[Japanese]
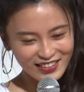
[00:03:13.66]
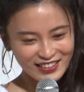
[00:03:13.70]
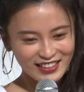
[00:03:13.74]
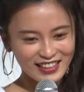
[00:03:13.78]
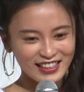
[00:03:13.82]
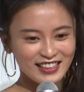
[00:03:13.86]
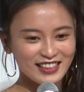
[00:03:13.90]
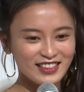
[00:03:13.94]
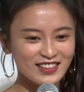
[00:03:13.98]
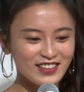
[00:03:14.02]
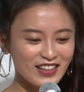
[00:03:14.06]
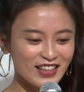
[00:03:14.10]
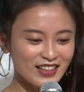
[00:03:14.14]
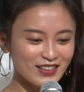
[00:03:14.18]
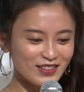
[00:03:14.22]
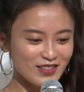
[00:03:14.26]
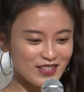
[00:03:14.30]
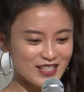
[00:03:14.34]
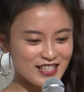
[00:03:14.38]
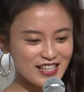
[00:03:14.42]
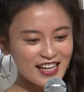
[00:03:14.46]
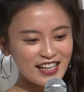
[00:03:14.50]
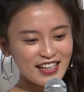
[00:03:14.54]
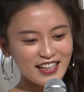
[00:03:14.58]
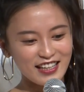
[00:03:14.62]
私のあの
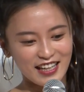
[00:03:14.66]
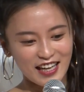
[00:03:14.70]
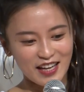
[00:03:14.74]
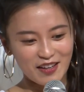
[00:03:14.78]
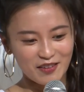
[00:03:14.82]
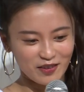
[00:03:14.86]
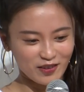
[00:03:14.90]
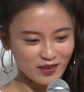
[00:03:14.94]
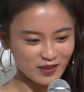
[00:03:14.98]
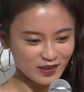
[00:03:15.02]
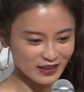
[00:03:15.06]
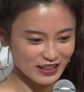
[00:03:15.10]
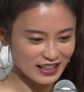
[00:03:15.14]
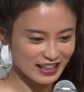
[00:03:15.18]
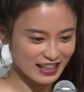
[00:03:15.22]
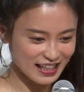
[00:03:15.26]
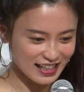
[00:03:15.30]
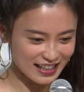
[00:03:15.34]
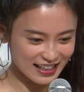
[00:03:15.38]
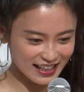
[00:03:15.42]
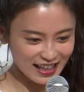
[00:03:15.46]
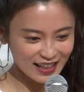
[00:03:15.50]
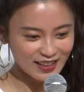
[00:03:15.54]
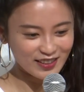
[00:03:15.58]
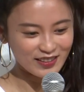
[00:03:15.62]
全権をこう
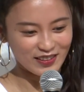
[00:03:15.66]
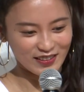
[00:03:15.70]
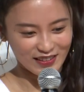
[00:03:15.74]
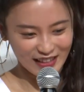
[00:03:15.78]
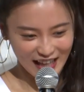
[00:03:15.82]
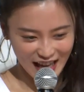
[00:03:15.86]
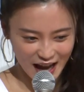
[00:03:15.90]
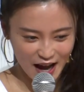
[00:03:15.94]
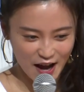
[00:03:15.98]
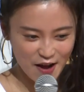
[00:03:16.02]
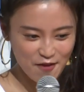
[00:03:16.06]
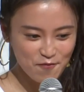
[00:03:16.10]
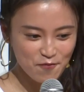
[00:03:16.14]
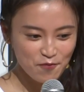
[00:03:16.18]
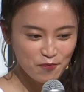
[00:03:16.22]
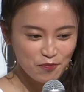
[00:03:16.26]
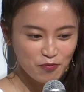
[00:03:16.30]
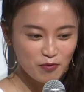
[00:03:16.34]
握ってるので